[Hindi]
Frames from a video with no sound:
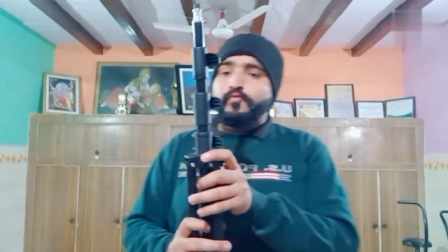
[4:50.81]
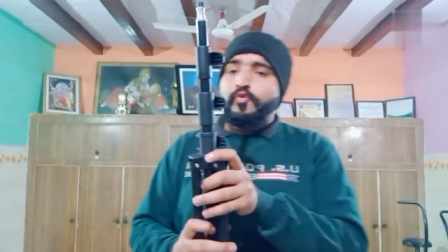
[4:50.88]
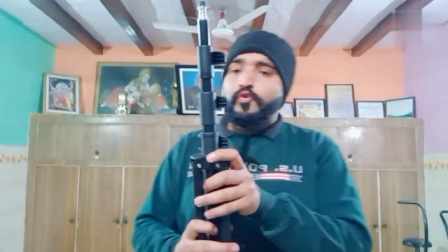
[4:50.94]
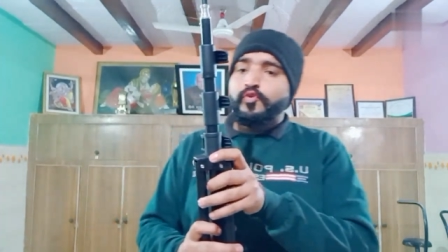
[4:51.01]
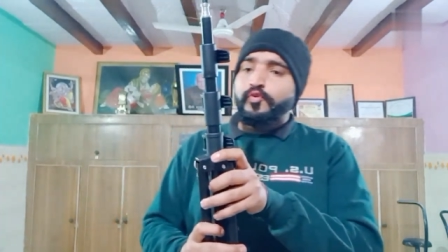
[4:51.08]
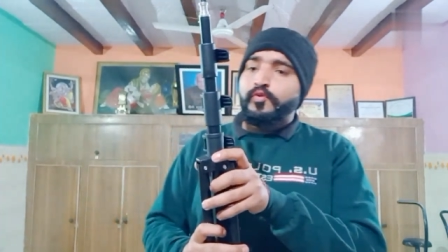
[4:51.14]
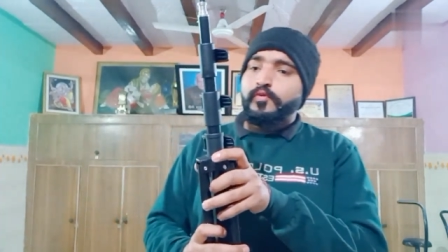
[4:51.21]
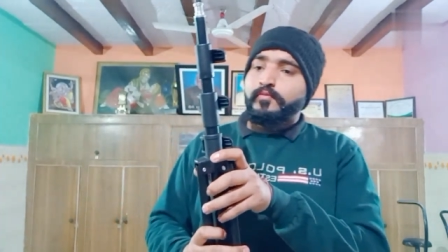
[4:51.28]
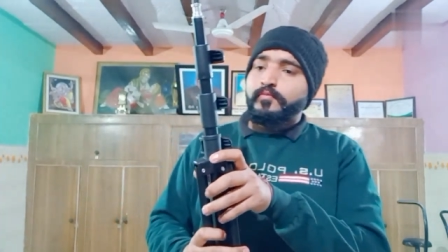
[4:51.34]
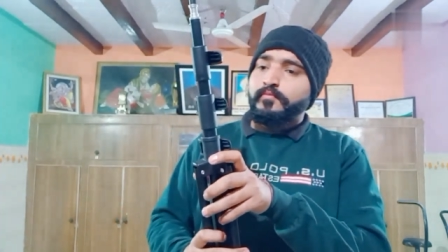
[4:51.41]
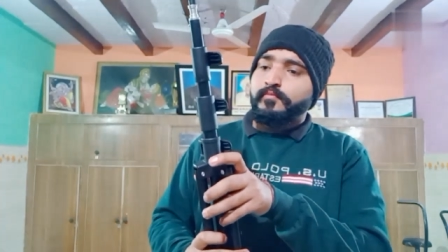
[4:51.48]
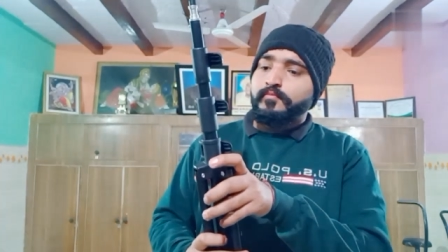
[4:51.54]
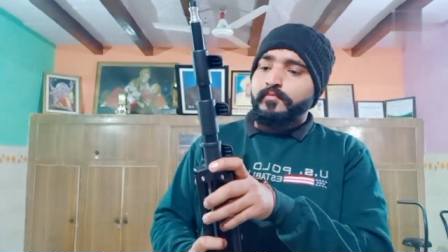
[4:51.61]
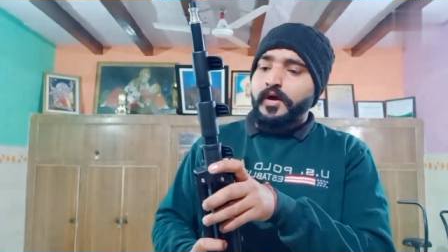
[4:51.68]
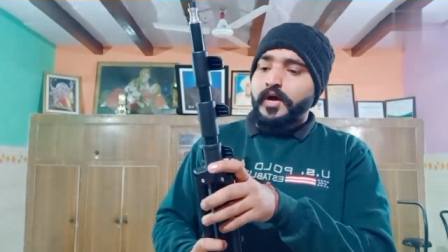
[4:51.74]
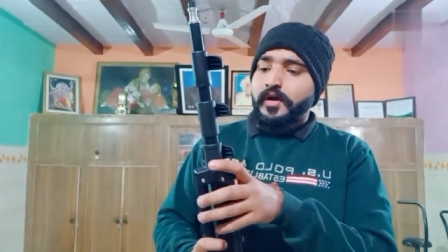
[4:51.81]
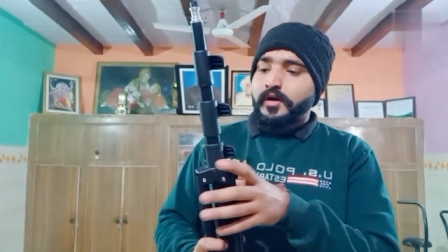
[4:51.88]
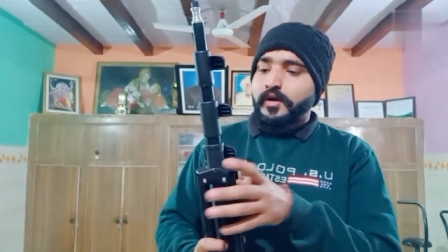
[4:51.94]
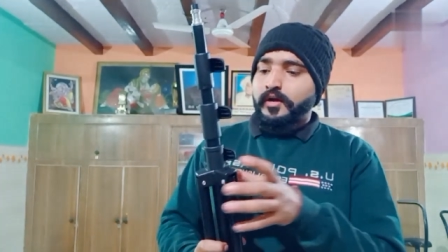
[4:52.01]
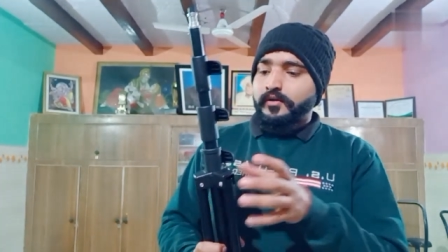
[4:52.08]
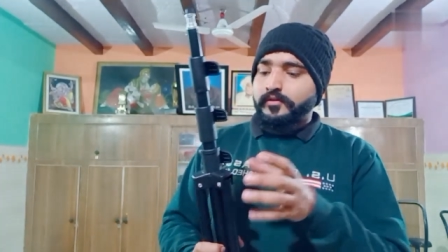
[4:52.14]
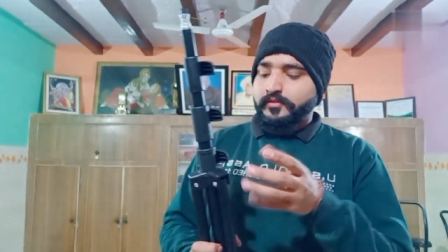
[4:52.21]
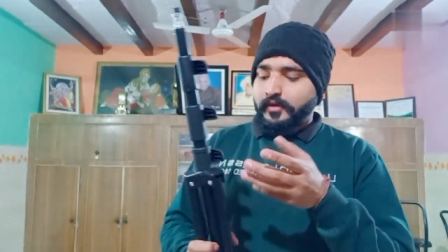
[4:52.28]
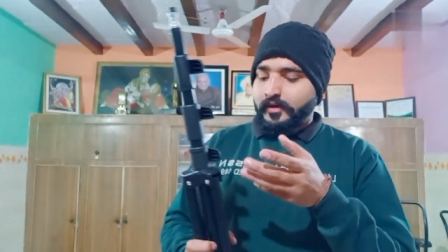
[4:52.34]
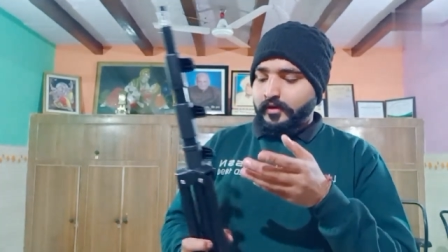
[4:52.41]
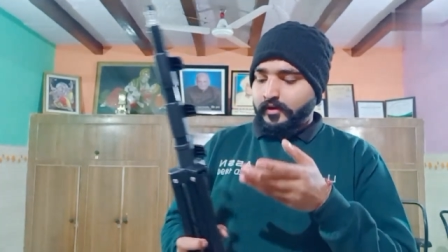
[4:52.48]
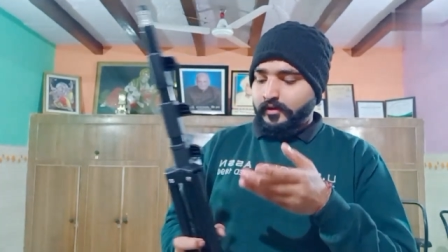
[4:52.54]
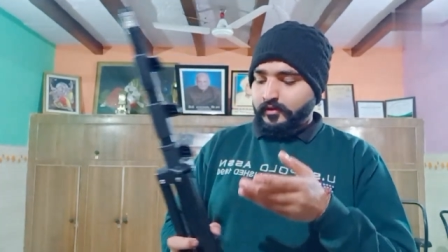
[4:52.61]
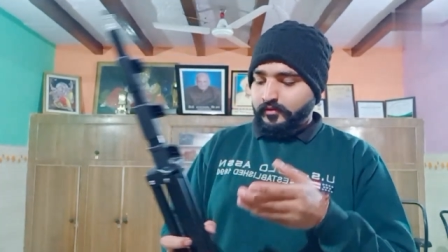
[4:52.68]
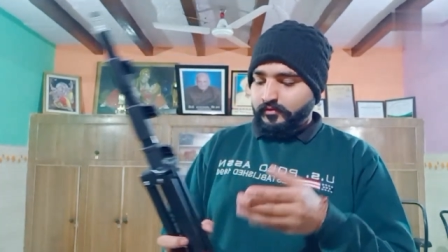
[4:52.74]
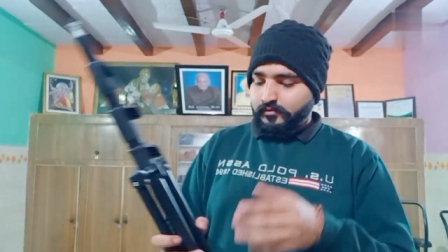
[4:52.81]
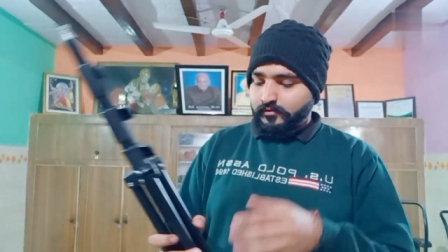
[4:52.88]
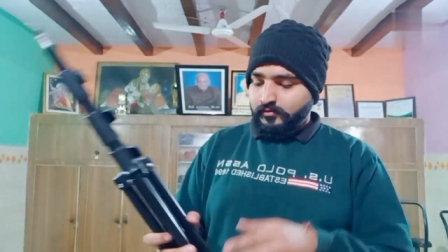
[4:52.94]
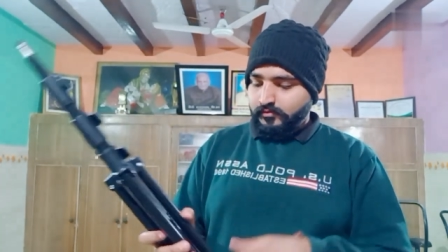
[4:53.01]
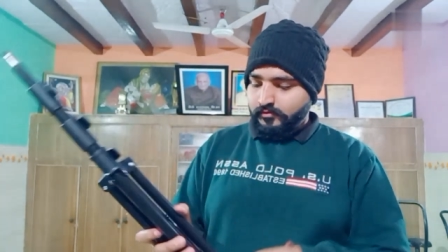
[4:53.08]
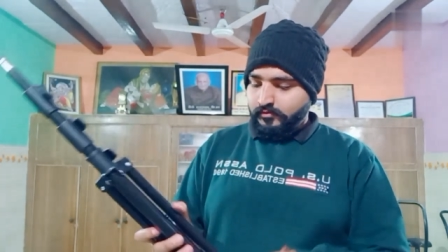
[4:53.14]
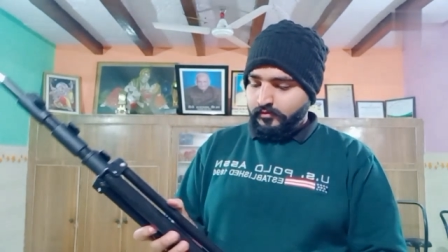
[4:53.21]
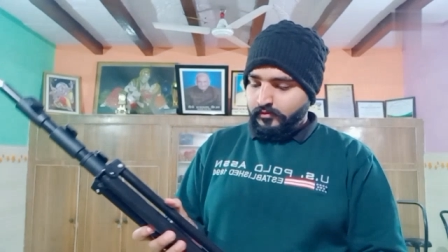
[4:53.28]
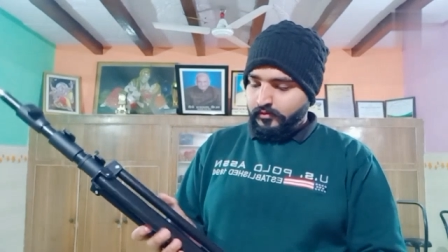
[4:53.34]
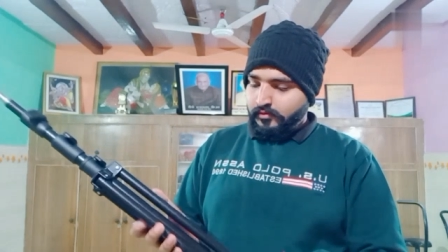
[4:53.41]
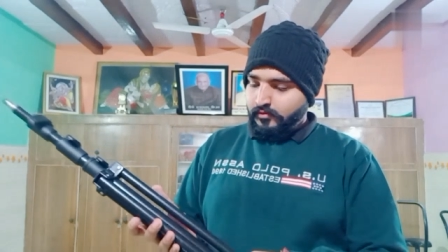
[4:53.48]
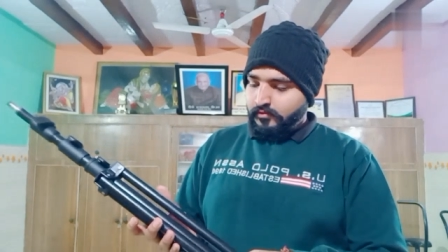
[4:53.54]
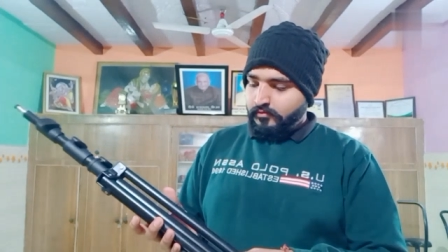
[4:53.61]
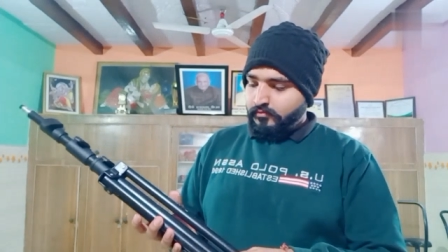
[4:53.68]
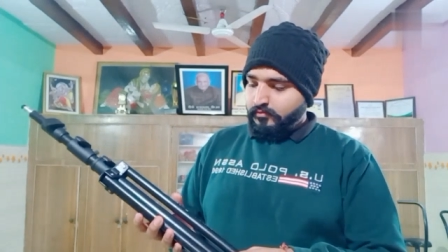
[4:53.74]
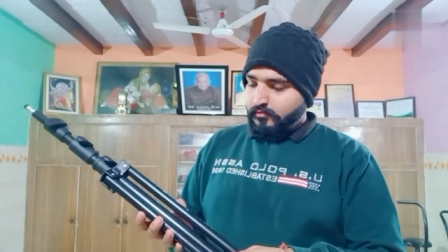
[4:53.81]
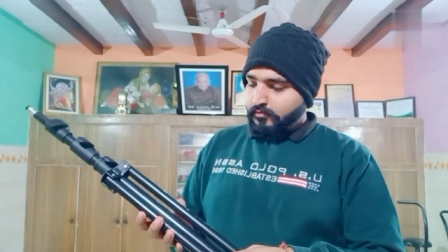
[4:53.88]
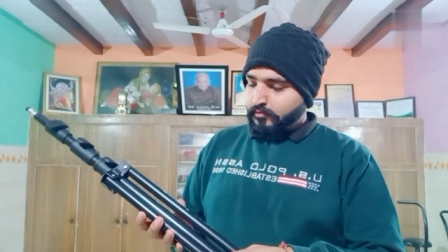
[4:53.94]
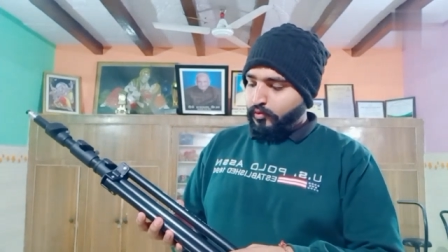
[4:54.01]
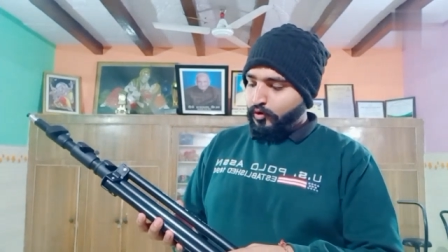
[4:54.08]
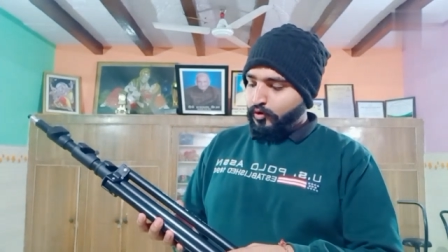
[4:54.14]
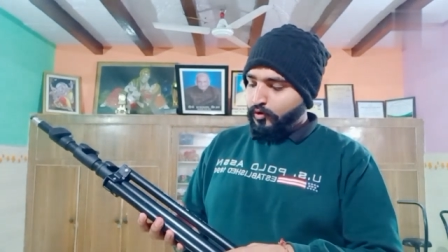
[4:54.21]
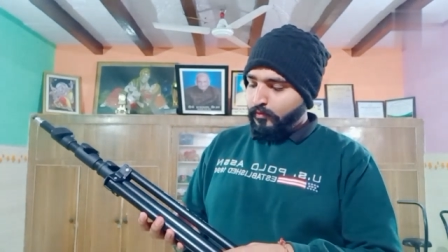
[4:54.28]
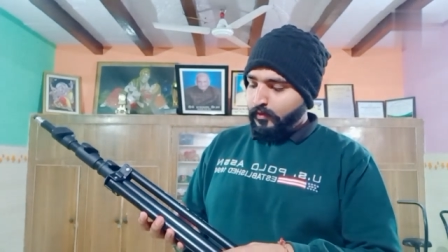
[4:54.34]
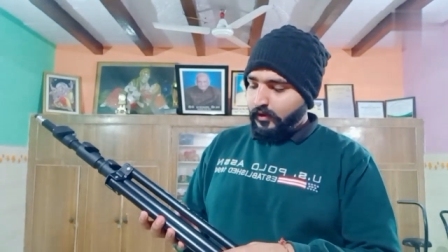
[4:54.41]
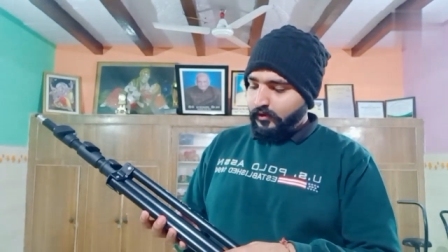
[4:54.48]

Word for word: फोटो माँ का स्टैंड है फोटो